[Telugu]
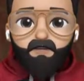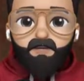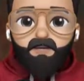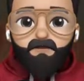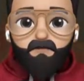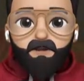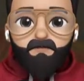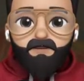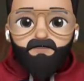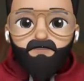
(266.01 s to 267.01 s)
నా దగ్గర
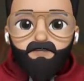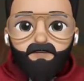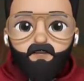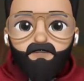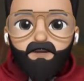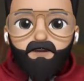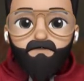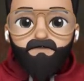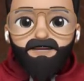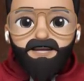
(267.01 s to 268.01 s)
పెయింట్ బ్రష్ ఉంది నీకు కొడతా
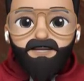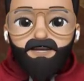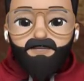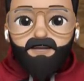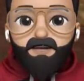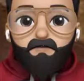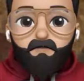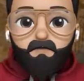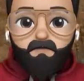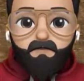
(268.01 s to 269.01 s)
తాత
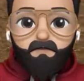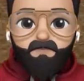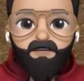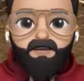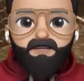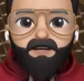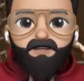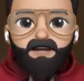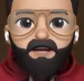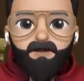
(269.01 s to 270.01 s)
ముసలి తాత